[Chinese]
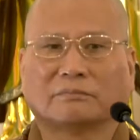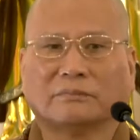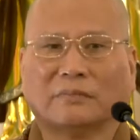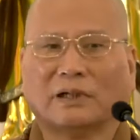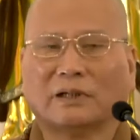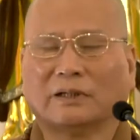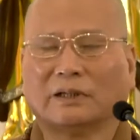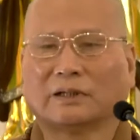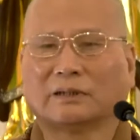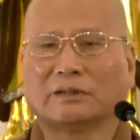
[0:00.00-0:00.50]

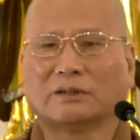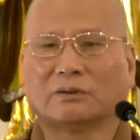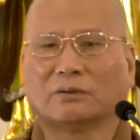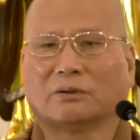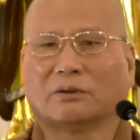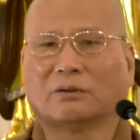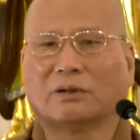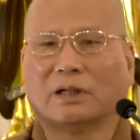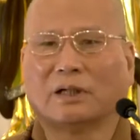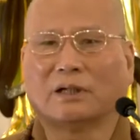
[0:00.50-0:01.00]
啊，那个时
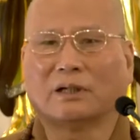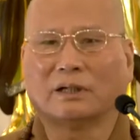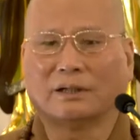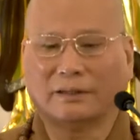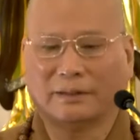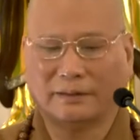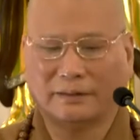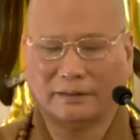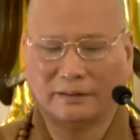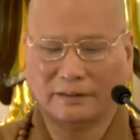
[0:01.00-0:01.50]
候啊，
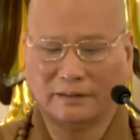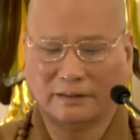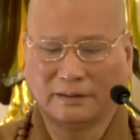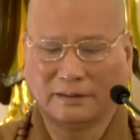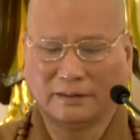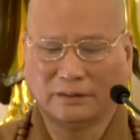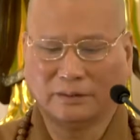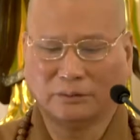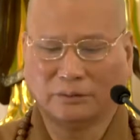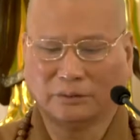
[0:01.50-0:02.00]

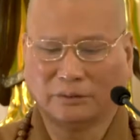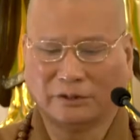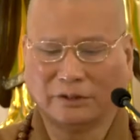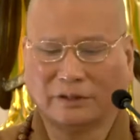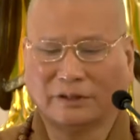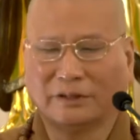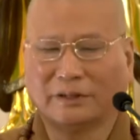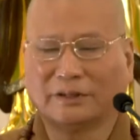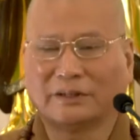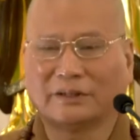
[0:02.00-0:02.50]
我
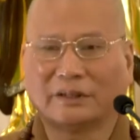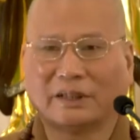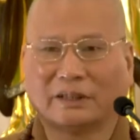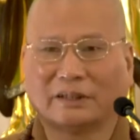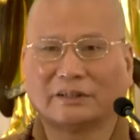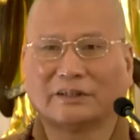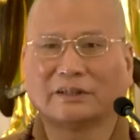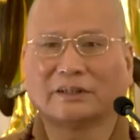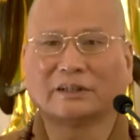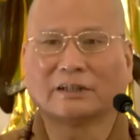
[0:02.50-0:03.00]
学
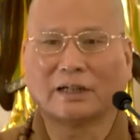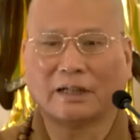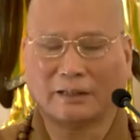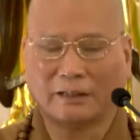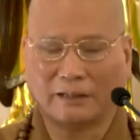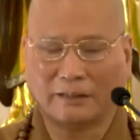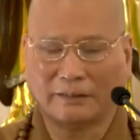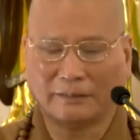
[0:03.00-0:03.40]
讲经啊，